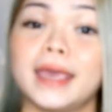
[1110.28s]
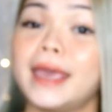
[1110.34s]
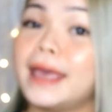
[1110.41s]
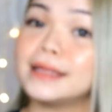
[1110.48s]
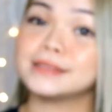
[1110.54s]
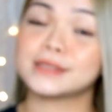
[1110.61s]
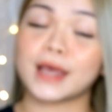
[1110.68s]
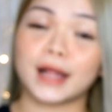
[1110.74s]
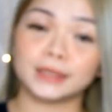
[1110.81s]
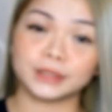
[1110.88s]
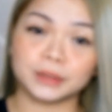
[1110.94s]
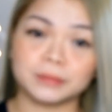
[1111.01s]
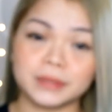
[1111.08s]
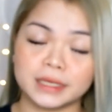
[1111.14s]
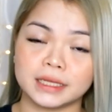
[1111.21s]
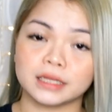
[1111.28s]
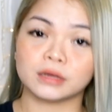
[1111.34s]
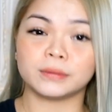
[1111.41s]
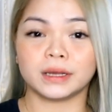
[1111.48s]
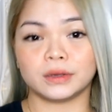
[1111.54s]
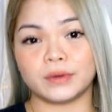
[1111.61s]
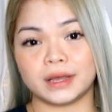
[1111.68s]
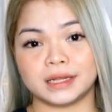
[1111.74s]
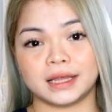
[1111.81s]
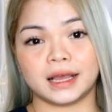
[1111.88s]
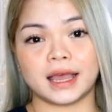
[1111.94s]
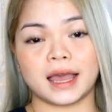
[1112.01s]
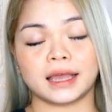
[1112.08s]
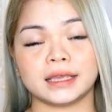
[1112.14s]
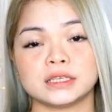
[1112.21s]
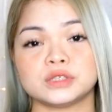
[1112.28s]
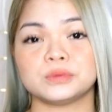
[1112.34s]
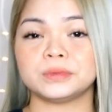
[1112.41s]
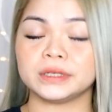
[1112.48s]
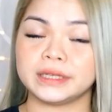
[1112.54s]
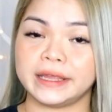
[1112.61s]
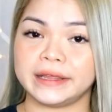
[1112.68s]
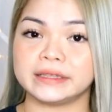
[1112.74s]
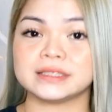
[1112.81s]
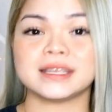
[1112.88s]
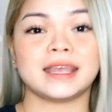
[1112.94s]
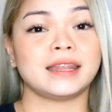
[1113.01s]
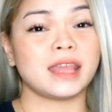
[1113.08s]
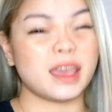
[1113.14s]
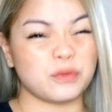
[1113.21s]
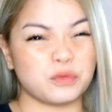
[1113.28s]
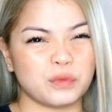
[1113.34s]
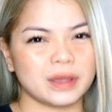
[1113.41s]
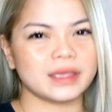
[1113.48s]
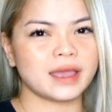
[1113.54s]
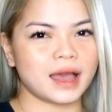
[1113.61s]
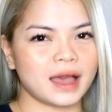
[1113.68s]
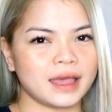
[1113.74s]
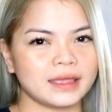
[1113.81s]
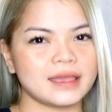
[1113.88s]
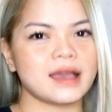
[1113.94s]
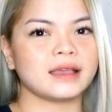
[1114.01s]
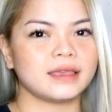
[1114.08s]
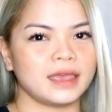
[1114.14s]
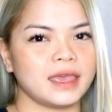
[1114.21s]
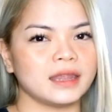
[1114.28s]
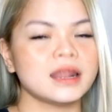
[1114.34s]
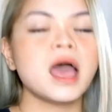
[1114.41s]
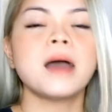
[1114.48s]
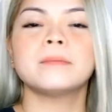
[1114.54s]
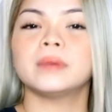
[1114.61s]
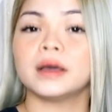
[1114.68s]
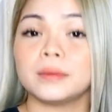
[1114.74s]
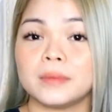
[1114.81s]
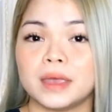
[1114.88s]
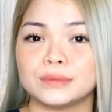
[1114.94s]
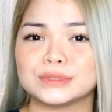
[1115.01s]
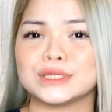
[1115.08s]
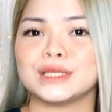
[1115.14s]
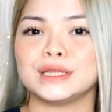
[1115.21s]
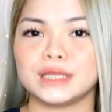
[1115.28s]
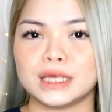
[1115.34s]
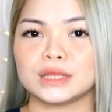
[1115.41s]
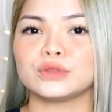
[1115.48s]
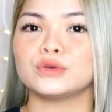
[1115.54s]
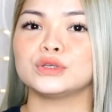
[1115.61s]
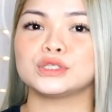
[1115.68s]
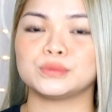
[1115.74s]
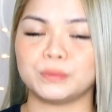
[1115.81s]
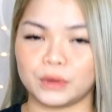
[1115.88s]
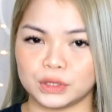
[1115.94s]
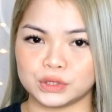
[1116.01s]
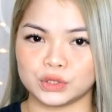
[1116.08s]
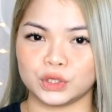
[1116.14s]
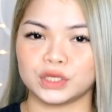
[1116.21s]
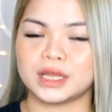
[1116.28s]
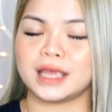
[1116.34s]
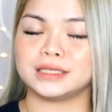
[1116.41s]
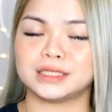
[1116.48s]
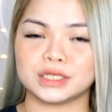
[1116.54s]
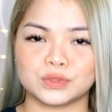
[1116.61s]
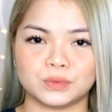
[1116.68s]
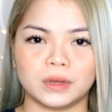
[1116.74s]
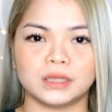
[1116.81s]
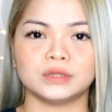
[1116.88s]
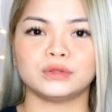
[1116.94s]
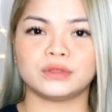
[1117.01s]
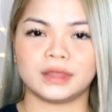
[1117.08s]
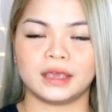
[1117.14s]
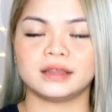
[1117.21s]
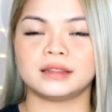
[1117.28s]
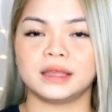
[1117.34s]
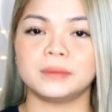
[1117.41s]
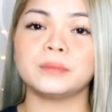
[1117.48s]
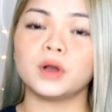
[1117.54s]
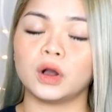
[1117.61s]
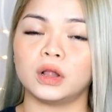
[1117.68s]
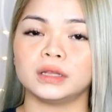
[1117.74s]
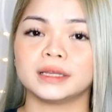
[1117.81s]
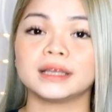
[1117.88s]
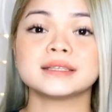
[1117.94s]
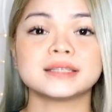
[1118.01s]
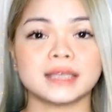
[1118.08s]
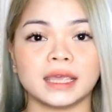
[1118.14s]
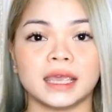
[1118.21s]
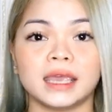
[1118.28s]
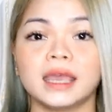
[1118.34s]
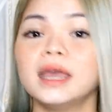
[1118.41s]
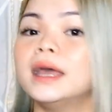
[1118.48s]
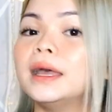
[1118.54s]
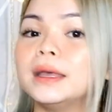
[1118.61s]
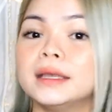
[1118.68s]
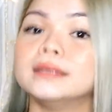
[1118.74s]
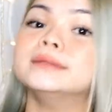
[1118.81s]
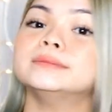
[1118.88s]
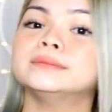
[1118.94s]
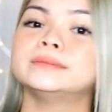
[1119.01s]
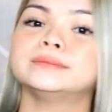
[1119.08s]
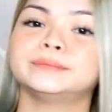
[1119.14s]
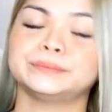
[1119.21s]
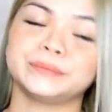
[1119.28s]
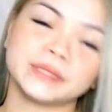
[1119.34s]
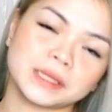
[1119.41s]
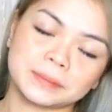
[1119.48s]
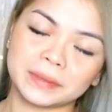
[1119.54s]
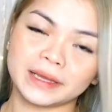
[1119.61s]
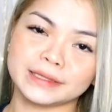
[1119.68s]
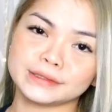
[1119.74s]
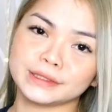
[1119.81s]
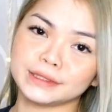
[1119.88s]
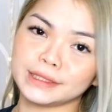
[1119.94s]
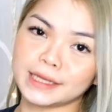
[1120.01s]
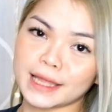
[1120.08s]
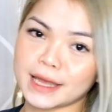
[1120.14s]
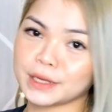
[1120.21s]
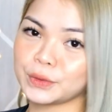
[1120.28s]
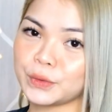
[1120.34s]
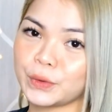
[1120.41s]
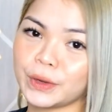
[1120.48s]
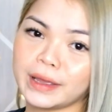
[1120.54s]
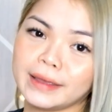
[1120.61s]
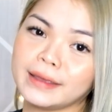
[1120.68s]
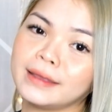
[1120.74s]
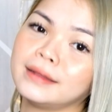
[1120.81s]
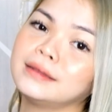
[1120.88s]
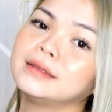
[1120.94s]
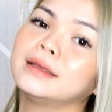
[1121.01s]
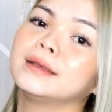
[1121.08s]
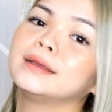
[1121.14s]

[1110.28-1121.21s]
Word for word: And sa Alchemy na gumagawa ng aking super nails. And FYI, again, mga memes dito sponsored. I just want to take them all kasi mm, pinapaganda nila ako and